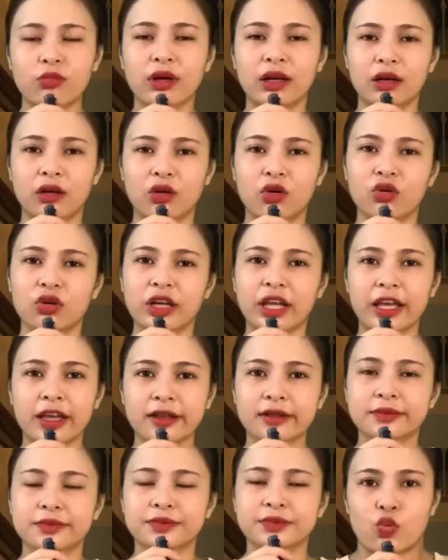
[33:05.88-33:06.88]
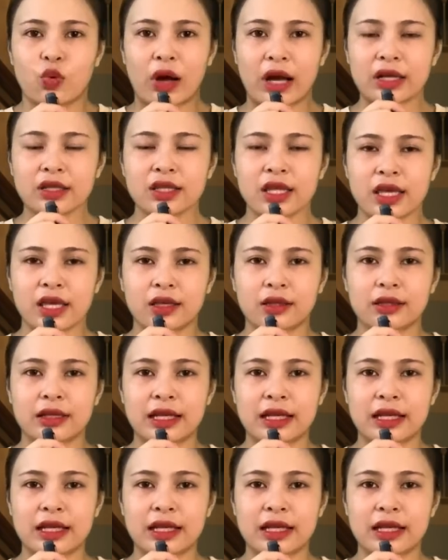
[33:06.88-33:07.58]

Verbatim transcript: của mình luôn ha. Quả thiệt